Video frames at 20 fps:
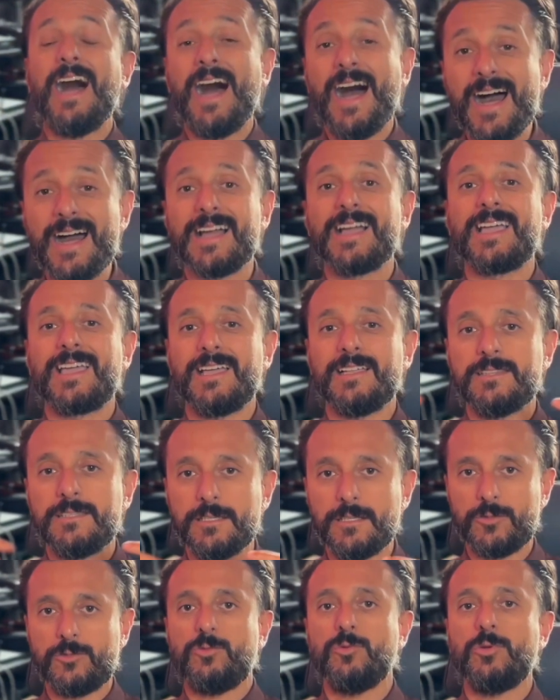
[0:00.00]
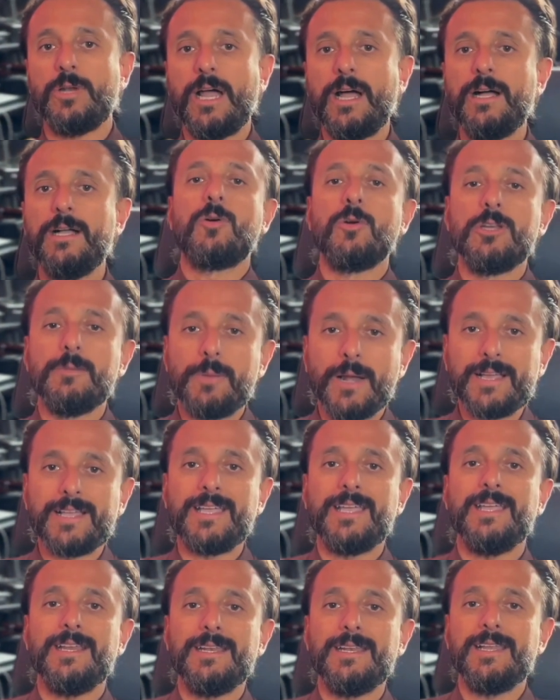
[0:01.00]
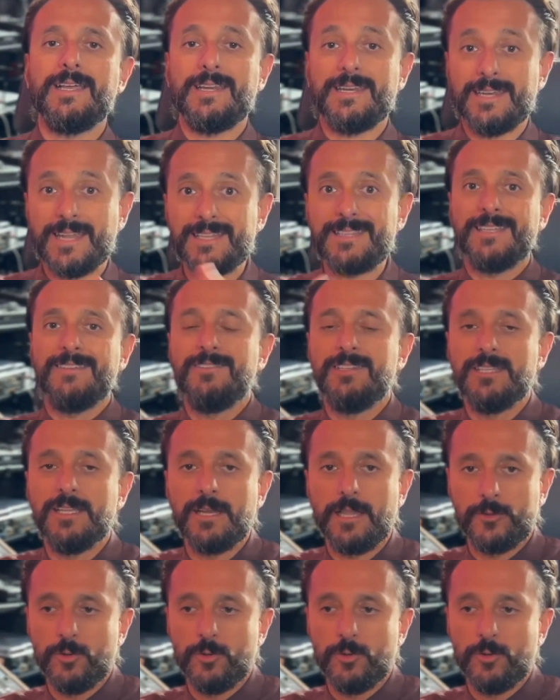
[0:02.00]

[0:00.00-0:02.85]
anche addirittura con i plugin nativi della